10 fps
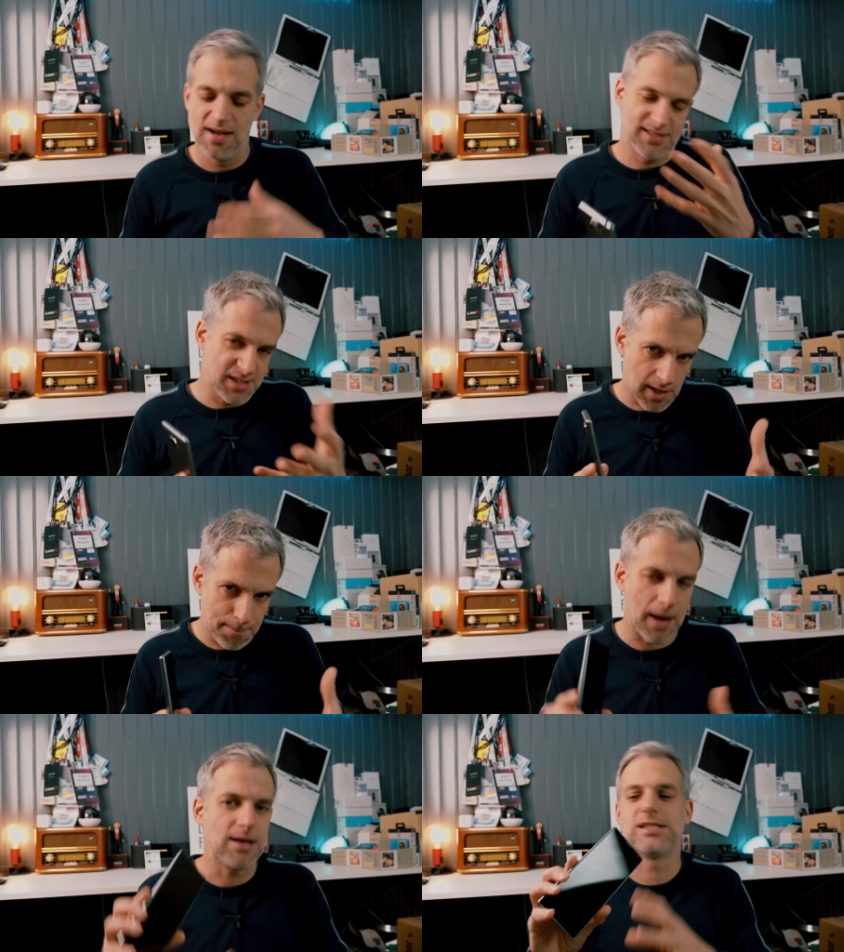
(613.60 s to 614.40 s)
c'est
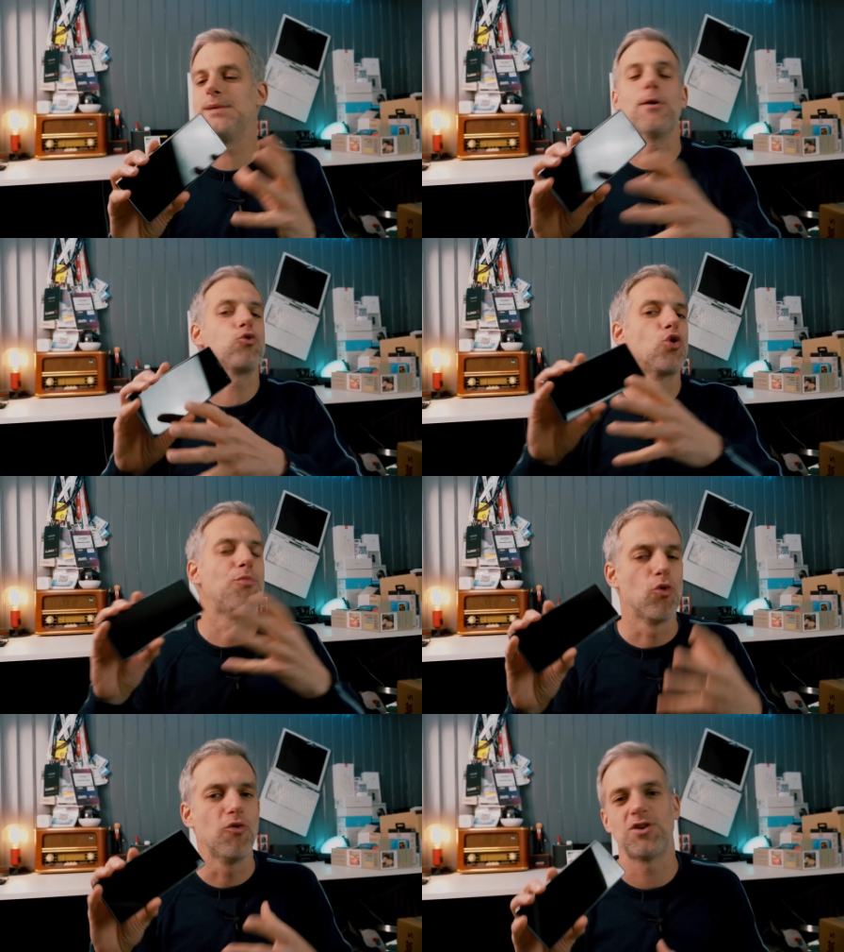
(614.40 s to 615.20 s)
sympa, c'est pas tout le
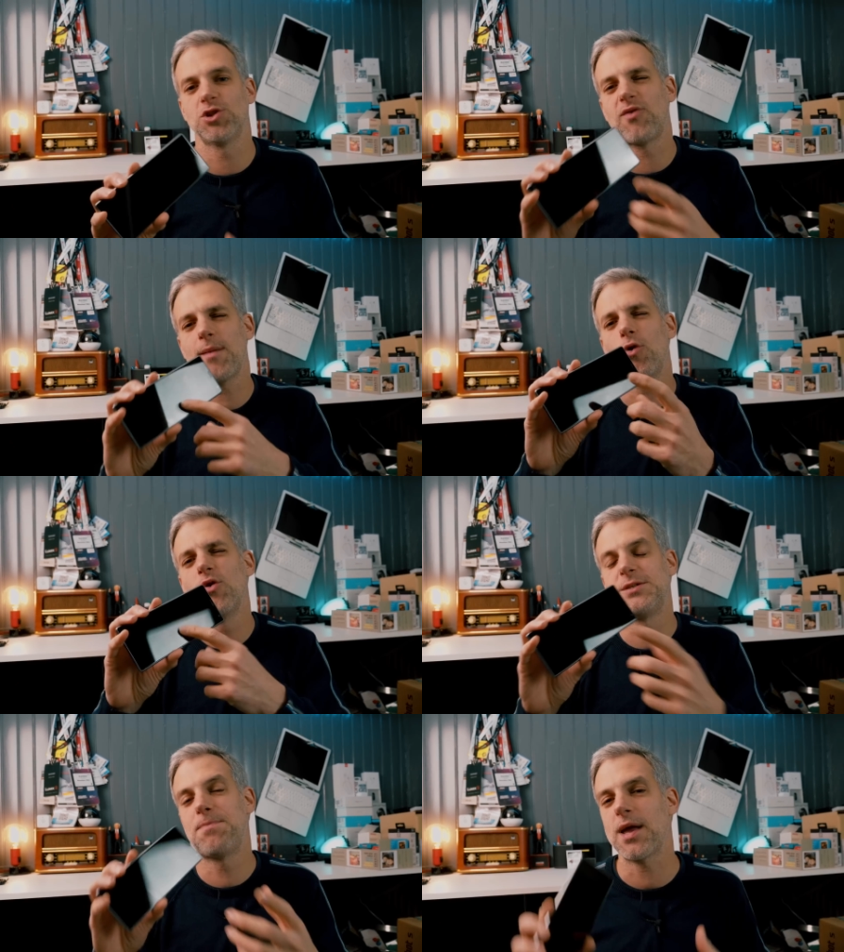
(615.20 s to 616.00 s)
plus ouf. Hein. J'attends vraiment le
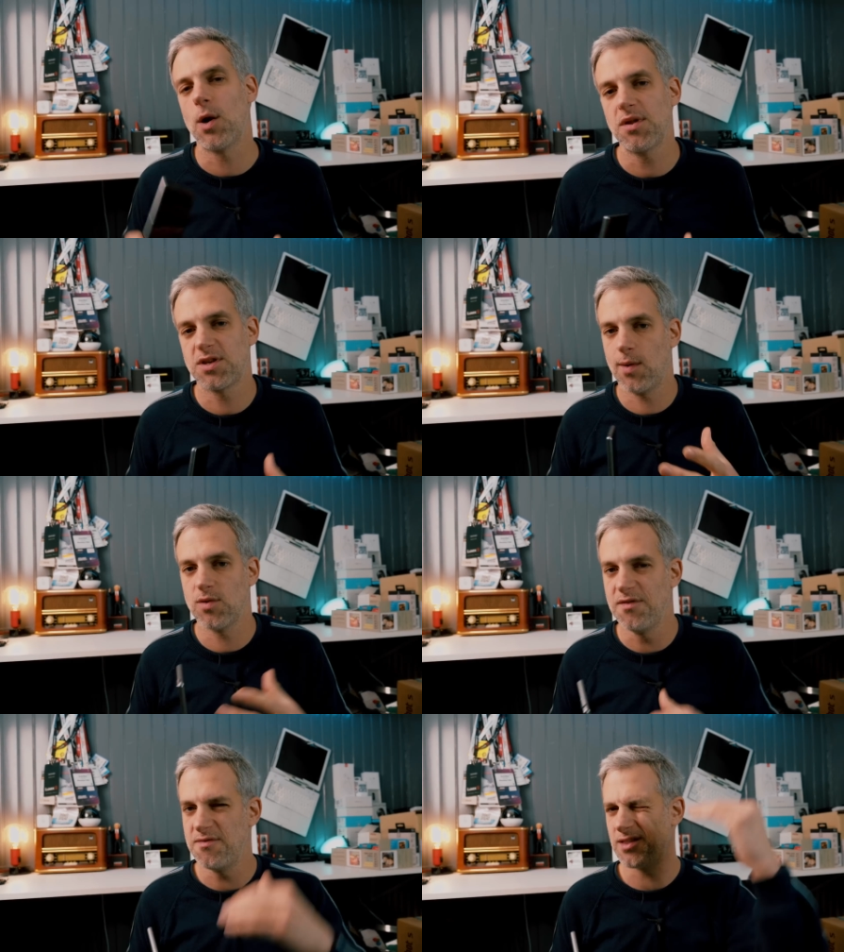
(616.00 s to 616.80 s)
Xperia One qui, à
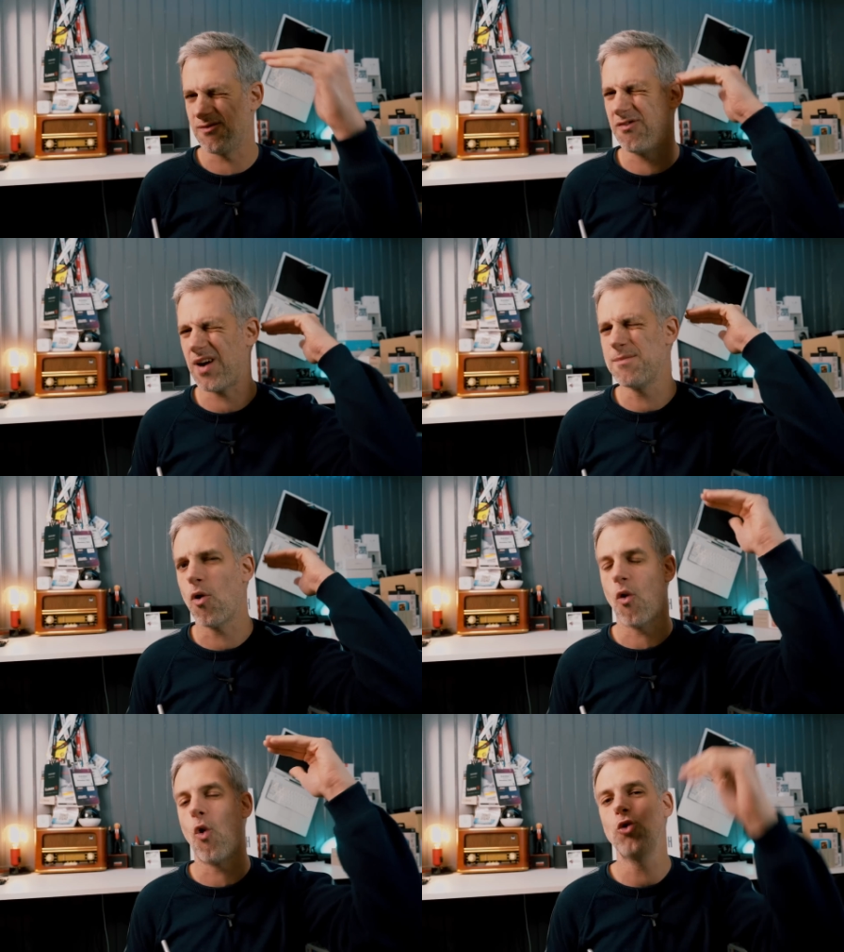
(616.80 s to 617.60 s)
mon avis, va être
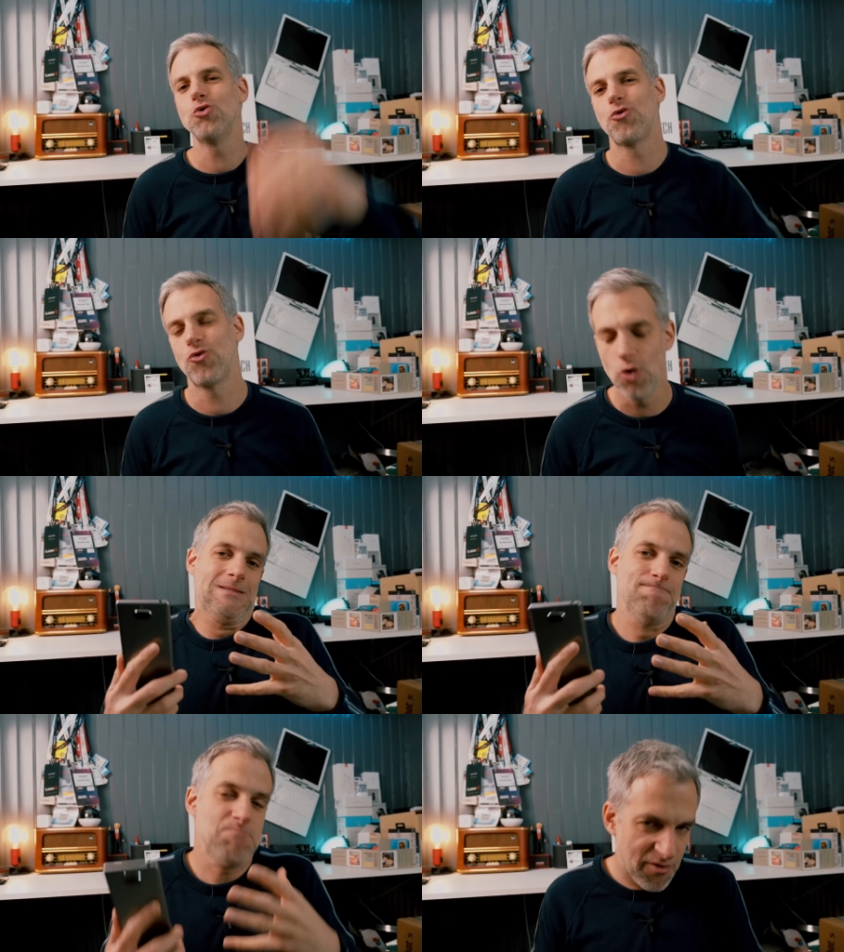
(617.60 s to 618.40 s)
vraiment au-dessus,
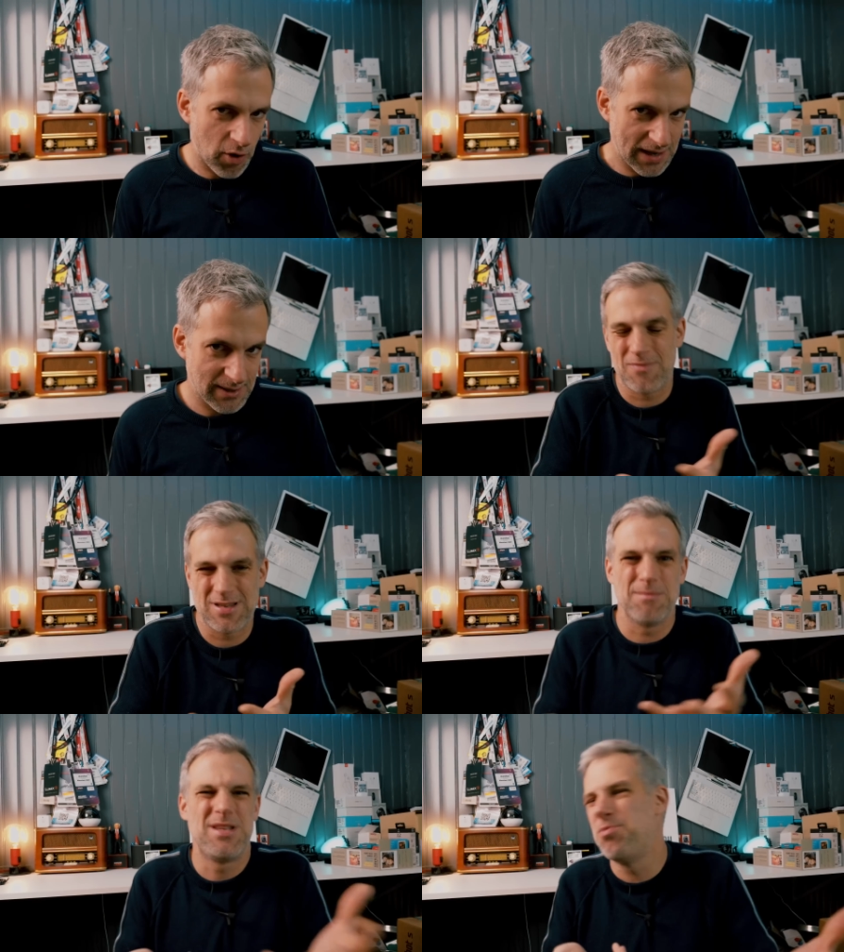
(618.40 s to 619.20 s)
mais voilà,
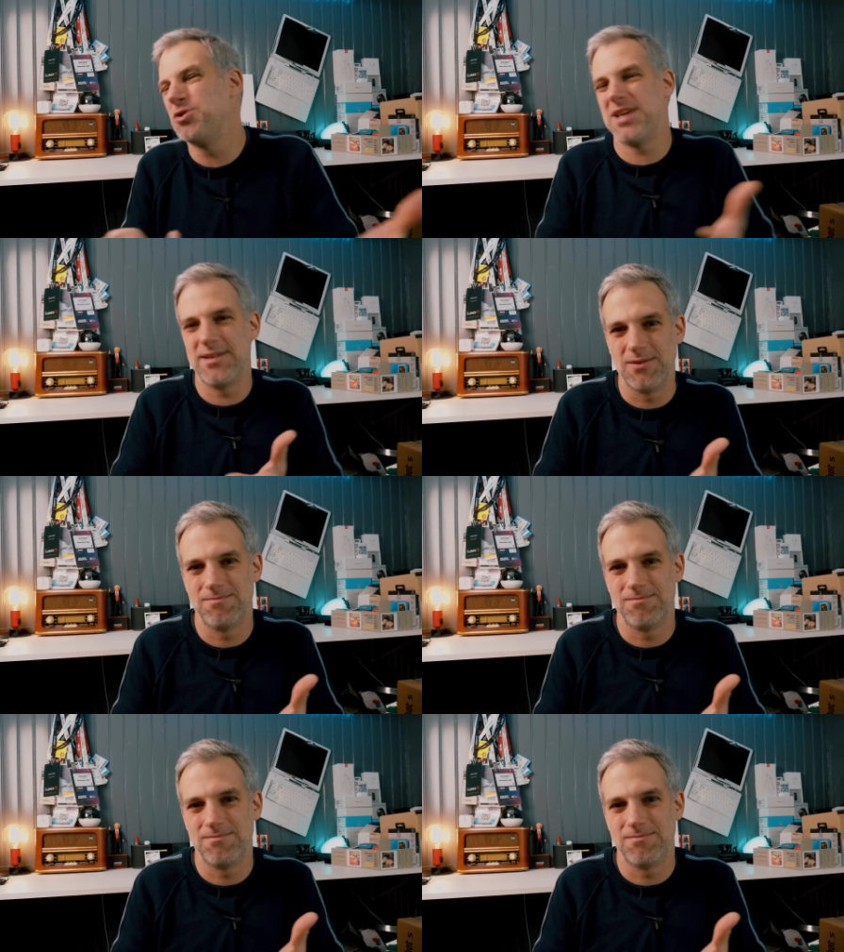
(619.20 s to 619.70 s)
c'est un petit peu tiède.